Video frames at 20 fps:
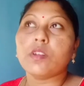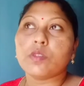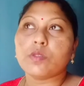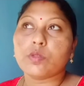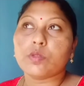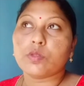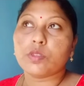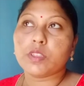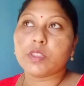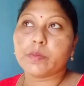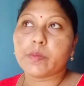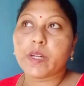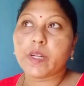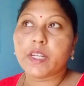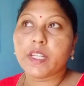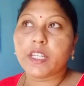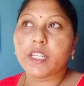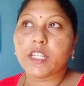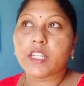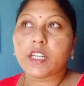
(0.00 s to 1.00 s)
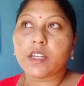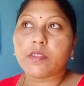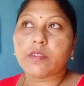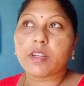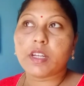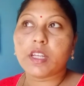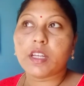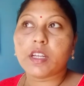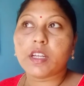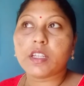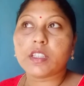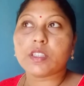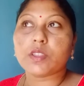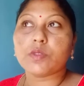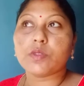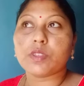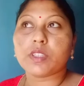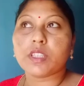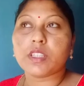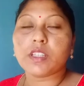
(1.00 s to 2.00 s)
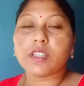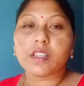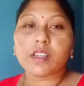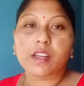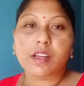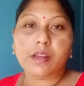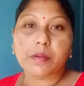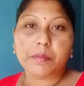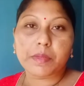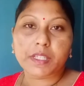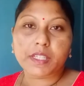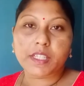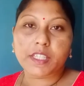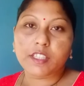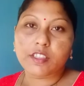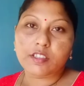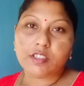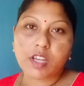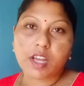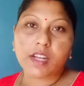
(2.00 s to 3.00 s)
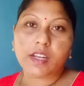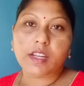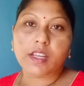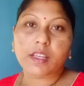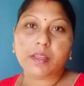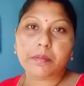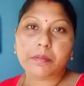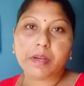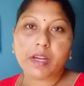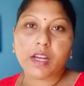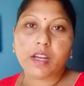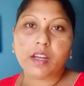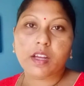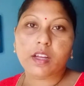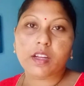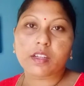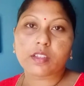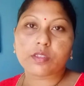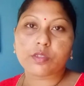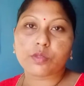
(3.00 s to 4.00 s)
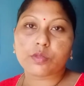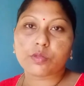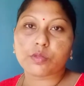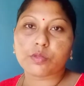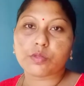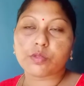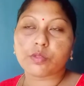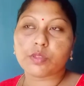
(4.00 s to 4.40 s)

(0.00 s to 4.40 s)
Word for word: तो इस बार नहीं करवाया क्योंकि ना हमें कहीं जाना है बाहर तो